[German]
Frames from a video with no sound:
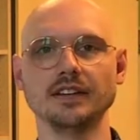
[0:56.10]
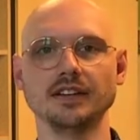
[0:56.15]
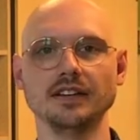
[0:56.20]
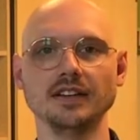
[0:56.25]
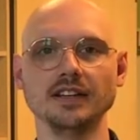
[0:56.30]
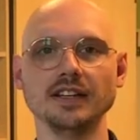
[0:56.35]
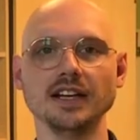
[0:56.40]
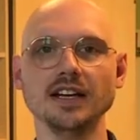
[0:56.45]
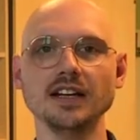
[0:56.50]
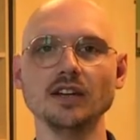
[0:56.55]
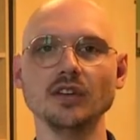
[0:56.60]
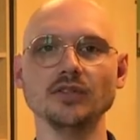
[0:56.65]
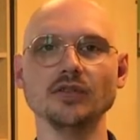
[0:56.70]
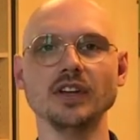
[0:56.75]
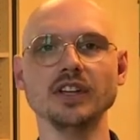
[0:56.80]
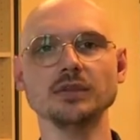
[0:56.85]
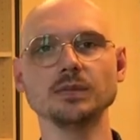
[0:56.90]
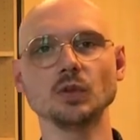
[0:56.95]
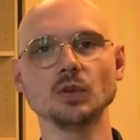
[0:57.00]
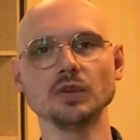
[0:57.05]
Egal aus
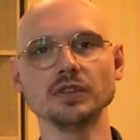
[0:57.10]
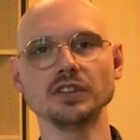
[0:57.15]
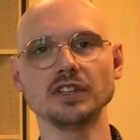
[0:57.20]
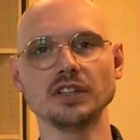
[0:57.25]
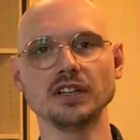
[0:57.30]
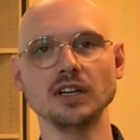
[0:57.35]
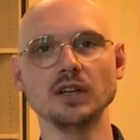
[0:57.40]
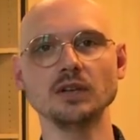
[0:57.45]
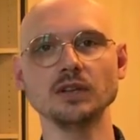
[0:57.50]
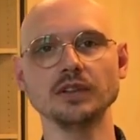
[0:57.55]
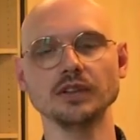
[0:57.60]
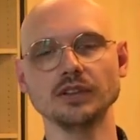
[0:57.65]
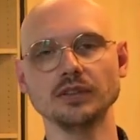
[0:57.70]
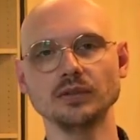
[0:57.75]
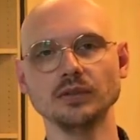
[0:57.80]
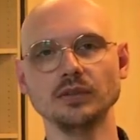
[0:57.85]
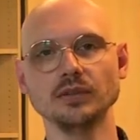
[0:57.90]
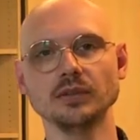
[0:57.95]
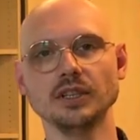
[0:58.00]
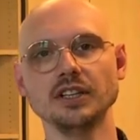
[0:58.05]
welchem Grund genau ich
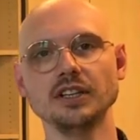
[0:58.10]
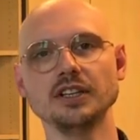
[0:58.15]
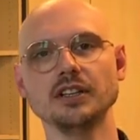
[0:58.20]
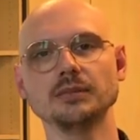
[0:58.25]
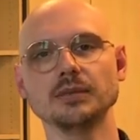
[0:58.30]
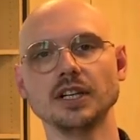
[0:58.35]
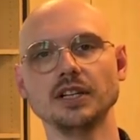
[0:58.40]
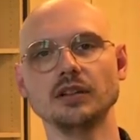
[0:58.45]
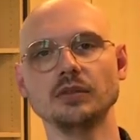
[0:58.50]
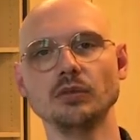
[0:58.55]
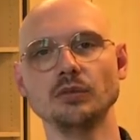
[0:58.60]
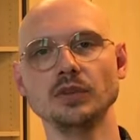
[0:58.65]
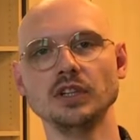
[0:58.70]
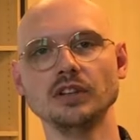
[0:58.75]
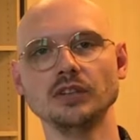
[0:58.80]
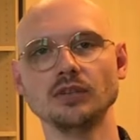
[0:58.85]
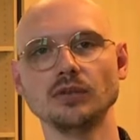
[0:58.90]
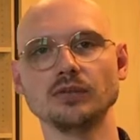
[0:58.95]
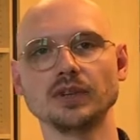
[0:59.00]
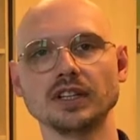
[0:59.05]
nun überlege, meine Immobilie
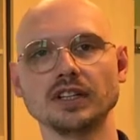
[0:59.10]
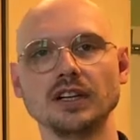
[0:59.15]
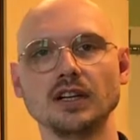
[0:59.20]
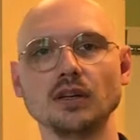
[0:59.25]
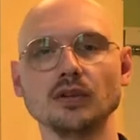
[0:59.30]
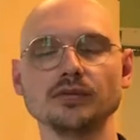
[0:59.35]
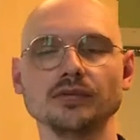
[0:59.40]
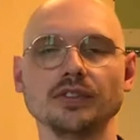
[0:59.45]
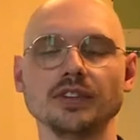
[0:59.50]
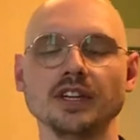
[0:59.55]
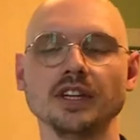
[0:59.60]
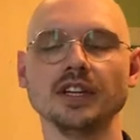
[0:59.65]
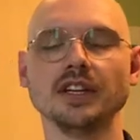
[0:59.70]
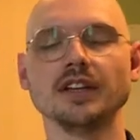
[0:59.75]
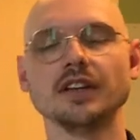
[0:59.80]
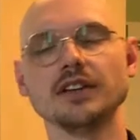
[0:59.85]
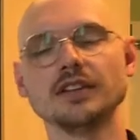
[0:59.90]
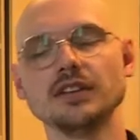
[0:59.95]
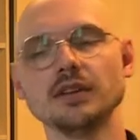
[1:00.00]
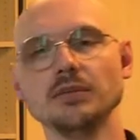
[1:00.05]
zu verkaufen,
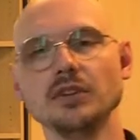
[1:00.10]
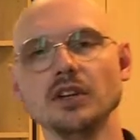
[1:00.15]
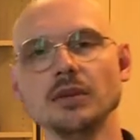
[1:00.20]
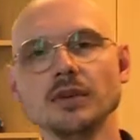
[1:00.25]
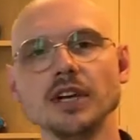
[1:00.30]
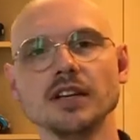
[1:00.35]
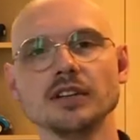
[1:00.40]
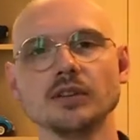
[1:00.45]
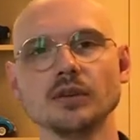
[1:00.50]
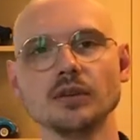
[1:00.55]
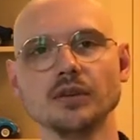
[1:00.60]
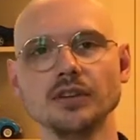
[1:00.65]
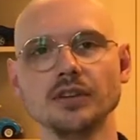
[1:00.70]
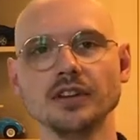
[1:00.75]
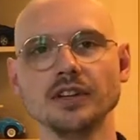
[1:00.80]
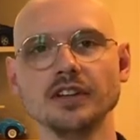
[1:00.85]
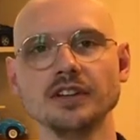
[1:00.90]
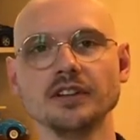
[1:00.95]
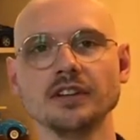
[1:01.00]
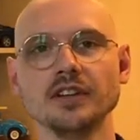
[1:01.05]
es gibt immer
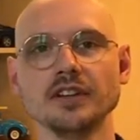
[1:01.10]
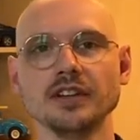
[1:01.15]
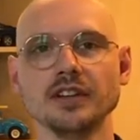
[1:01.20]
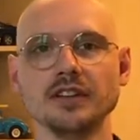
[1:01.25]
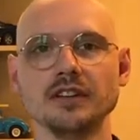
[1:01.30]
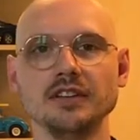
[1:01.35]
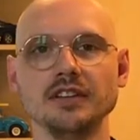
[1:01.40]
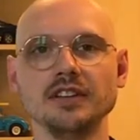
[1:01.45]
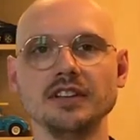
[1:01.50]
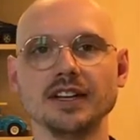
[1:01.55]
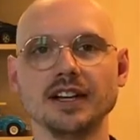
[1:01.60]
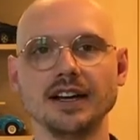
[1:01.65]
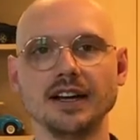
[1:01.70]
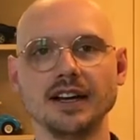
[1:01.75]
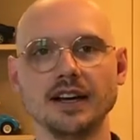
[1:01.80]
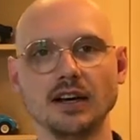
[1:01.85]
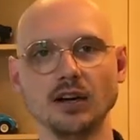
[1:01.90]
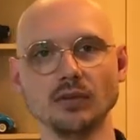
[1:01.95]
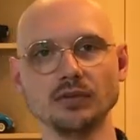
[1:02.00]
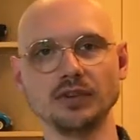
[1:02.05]
Gründe, die
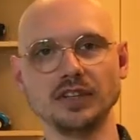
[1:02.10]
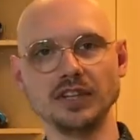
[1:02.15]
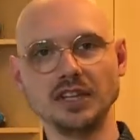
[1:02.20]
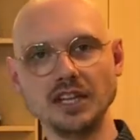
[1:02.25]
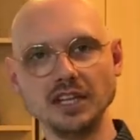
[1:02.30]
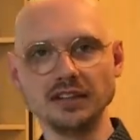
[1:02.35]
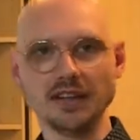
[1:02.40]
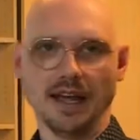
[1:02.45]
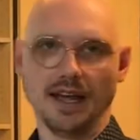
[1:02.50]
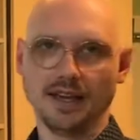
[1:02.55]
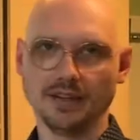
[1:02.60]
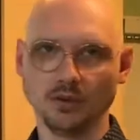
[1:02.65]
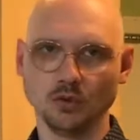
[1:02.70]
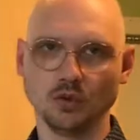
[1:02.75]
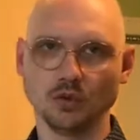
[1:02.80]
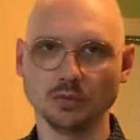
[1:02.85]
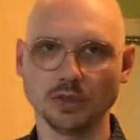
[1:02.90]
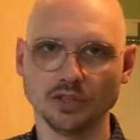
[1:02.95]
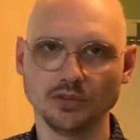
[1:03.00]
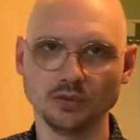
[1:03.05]
auf jeden
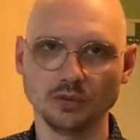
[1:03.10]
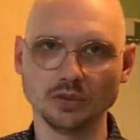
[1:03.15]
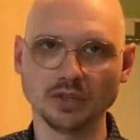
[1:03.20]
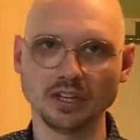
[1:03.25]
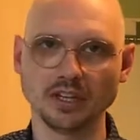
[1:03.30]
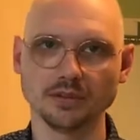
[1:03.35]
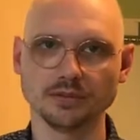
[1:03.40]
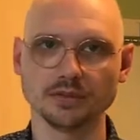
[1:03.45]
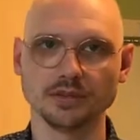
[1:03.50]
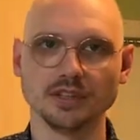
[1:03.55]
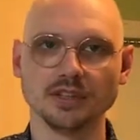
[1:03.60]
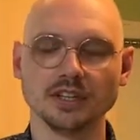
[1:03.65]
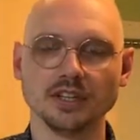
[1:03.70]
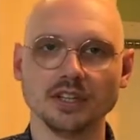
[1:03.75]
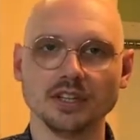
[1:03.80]
Eigentümer zutreffen.